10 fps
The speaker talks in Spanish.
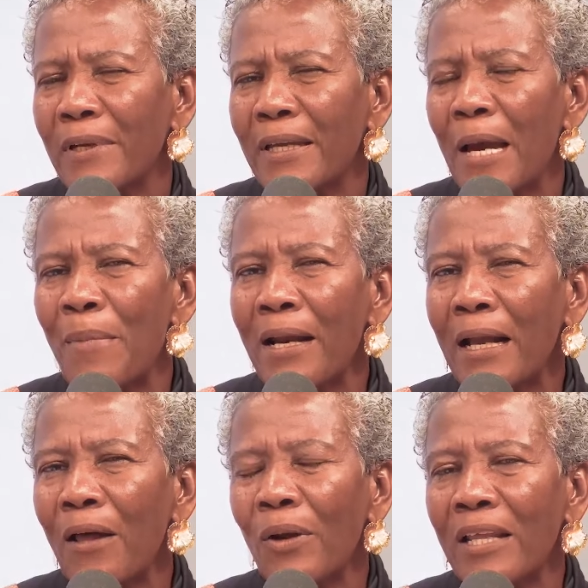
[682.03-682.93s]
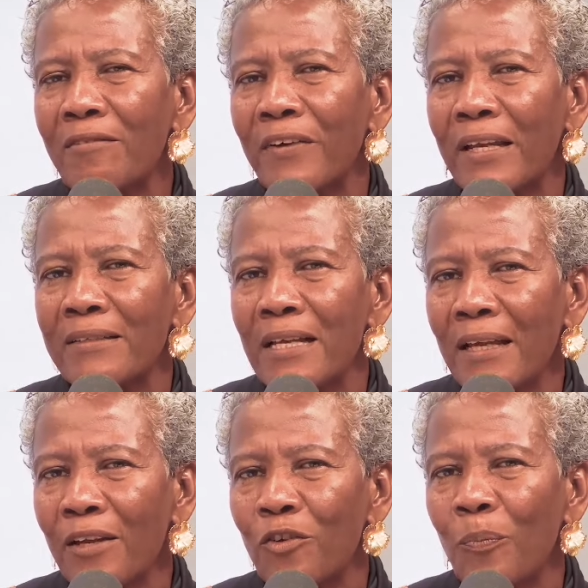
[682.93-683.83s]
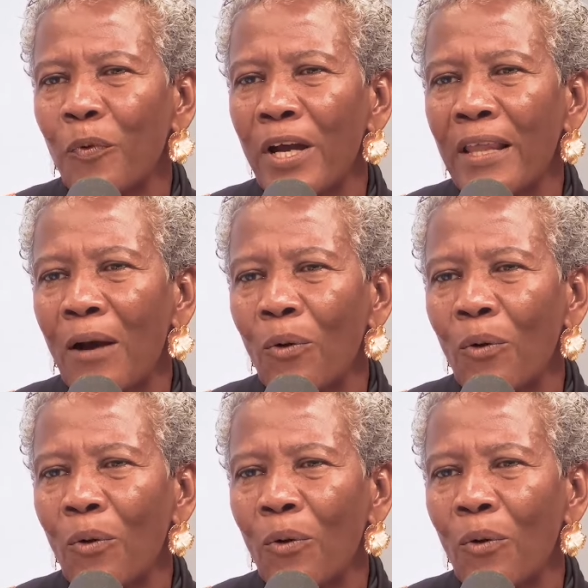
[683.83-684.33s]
¿qué ha marcado la diferencia en que yo pueda